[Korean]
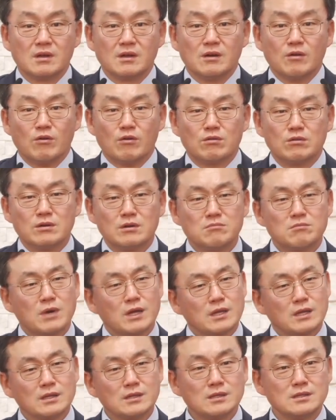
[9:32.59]
오늘
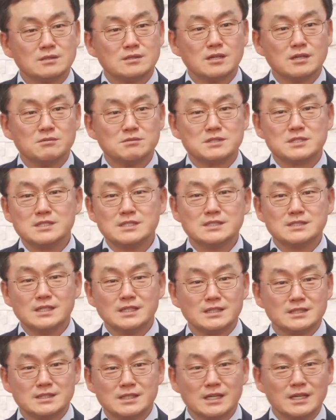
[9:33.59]
만났는데 이 사람 진짜
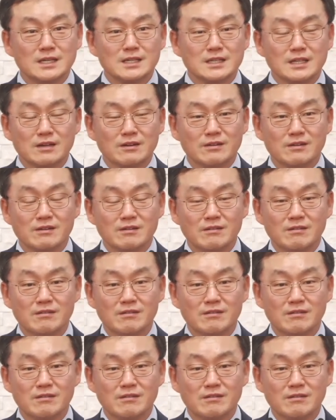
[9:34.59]
이상하게 된 거예요.